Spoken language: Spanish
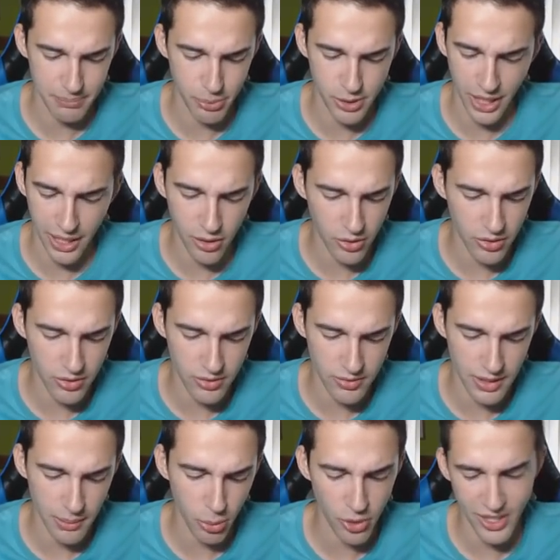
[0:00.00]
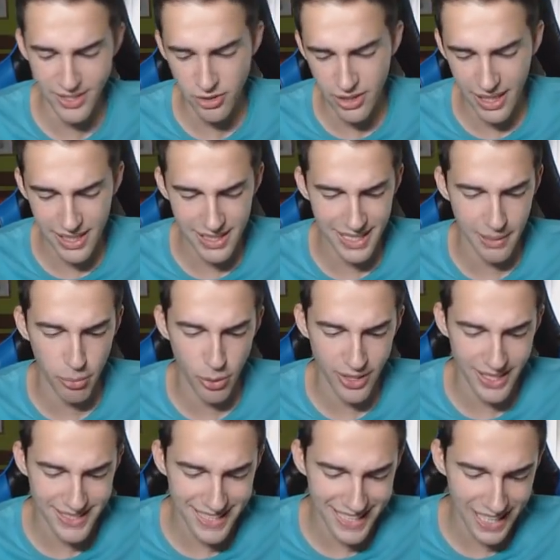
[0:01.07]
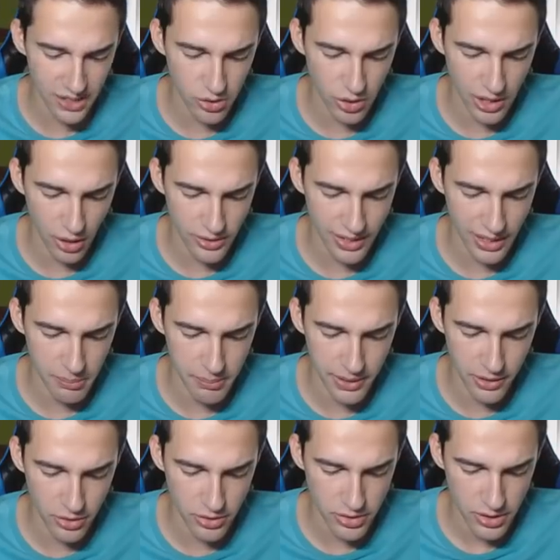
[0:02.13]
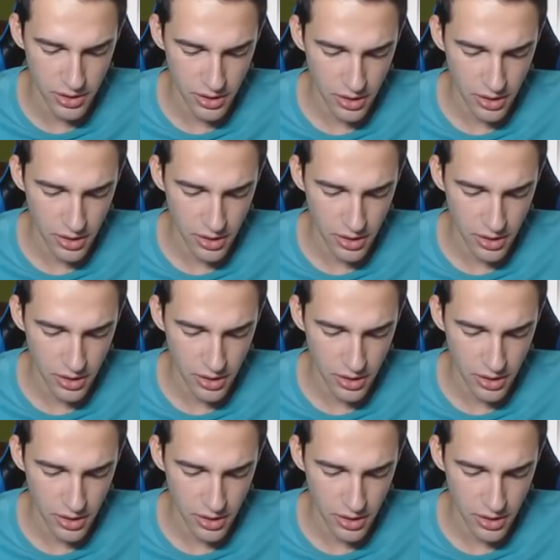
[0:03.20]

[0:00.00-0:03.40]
Porque le, podría tocar, le atacar con la horda de birros,